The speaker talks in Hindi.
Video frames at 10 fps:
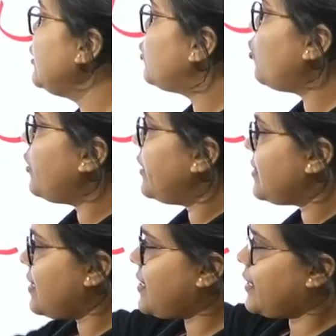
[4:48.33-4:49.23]
तो
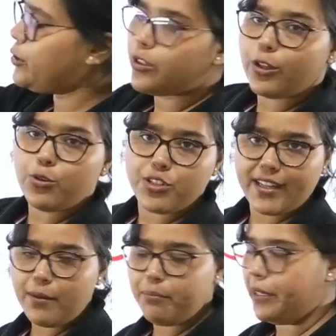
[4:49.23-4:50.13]
इसका सही उत्तर हो
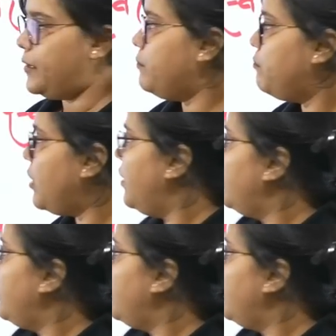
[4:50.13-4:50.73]
जाएगा बी म